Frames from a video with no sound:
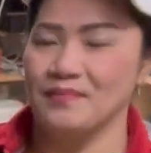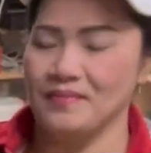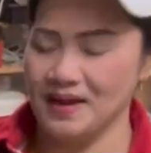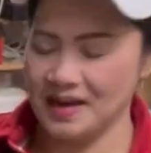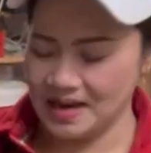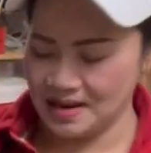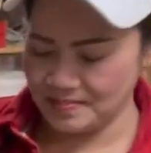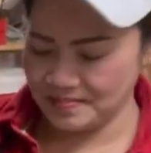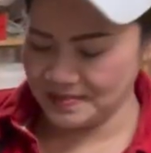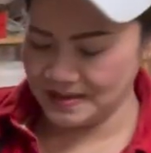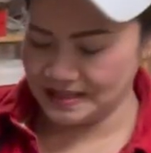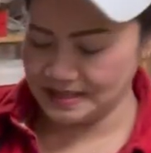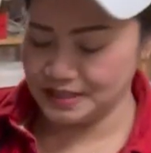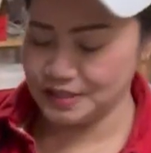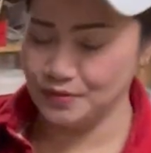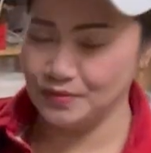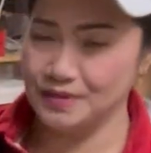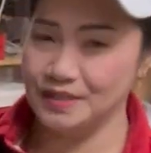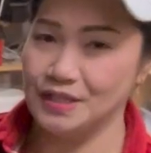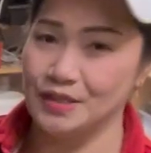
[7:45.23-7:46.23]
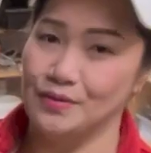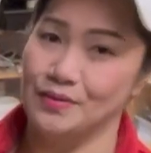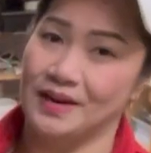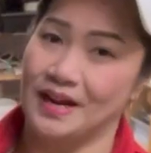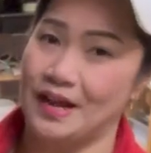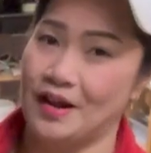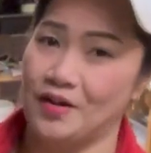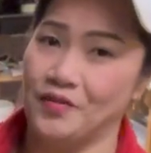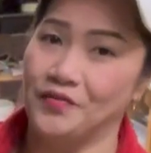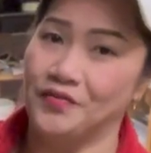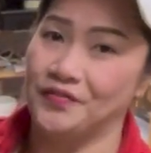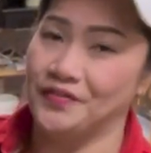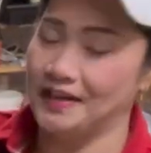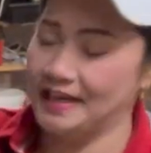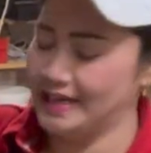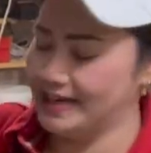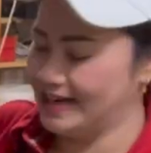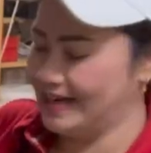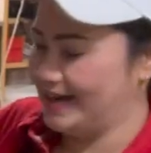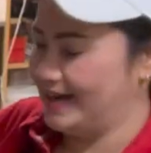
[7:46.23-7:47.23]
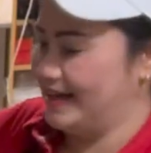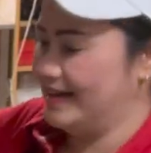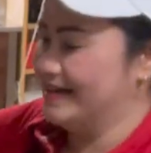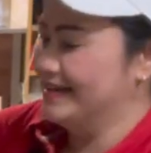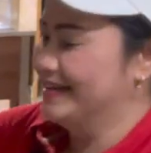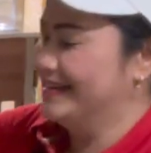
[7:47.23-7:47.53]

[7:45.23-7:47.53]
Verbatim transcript: นแบบชิวๆในออฟฟิศนะ